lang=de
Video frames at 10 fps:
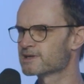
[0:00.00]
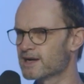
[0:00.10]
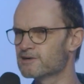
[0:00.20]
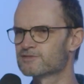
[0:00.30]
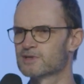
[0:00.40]

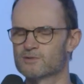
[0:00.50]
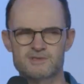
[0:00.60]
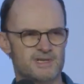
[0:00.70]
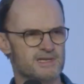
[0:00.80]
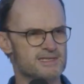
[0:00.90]
Kraft in
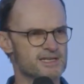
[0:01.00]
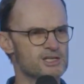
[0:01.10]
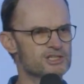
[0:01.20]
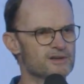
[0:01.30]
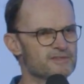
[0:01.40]
unserer
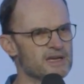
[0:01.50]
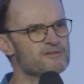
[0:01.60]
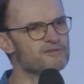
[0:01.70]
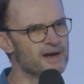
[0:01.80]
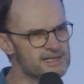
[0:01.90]
Gesellschaft
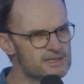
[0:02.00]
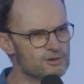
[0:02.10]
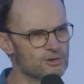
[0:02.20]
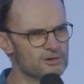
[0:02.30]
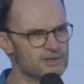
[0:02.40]
entfalten
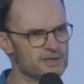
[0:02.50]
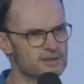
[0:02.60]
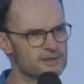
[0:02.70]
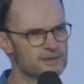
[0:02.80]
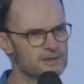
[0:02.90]
konnte.
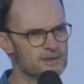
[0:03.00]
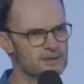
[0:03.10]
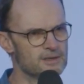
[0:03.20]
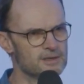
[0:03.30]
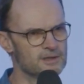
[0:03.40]

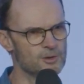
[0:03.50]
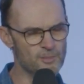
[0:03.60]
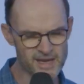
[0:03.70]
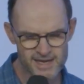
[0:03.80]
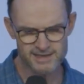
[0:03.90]

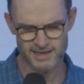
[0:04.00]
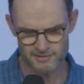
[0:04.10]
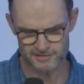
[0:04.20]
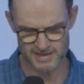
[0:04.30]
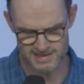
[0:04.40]
Mehr
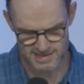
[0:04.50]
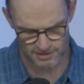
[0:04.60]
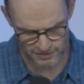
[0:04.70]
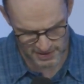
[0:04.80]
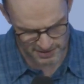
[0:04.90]
Kraft, als
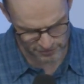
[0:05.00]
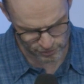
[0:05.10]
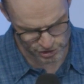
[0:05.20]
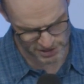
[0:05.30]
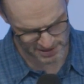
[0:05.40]
sich viele
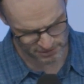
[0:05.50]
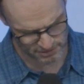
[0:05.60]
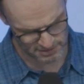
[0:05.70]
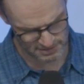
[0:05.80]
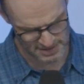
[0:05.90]
vorstellen
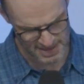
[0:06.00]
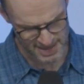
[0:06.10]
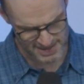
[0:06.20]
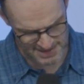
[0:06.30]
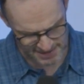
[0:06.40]
konnten.
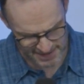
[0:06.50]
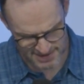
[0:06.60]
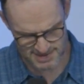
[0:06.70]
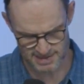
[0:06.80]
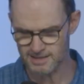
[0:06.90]
Es hat
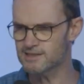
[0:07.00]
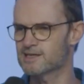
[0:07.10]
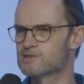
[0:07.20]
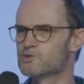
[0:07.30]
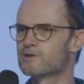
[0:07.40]
letztendlich
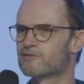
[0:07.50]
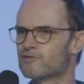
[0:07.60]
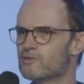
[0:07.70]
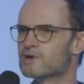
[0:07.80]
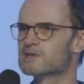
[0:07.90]
dazu
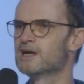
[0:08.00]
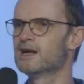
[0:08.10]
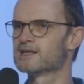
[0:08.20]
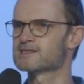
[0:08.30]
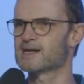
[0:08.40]
geführt,
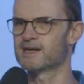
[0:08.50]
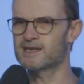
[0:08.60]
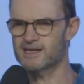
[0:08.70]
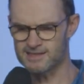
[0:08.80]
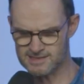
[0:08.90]
dass
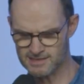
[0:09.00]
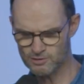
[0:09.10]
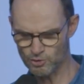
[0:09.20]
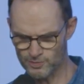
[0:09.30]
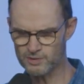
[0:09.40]
eine ganze
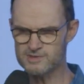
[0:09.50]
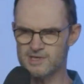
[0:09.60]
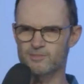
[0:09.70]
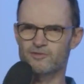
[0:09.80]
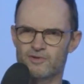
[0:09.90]
Gruppe
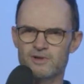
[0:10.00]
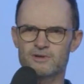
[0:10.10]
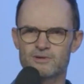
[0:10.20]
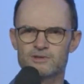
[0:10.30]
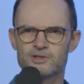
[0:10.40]
unserer
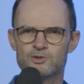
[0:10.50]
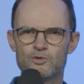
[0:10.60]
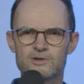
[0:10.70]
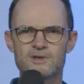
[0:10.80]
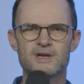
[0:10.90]
Bevölkerung, die
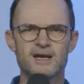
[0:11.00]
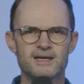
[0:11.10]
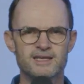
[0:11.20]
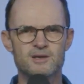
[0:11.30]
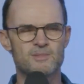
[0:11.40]
Juden,
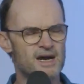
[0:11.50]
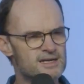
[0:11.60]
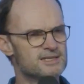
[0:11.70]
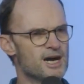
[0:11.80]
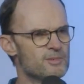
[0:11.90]
den
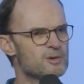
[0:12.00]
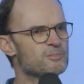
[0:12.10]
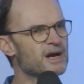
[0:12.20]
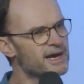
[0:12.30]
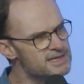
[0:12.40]

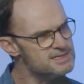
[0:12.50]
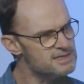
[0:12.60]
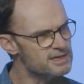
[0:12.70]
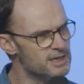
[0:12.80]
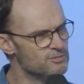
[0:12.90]
Machthabern
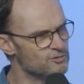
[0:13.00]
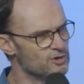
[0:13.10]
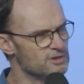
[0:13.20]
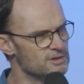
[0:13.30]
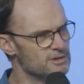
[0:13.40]
preisgegeben
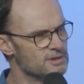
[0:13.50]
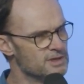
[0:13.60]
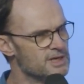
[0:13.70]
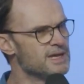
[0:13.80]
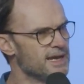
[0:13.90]
wurden
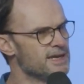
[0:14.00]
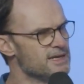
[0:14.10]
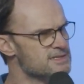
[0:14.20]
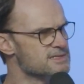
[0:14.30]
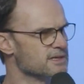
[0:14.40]
in der
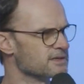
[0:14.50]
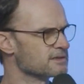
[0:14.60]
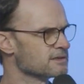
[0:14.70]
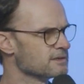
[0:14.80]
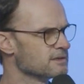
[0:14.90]
NS-Zeit.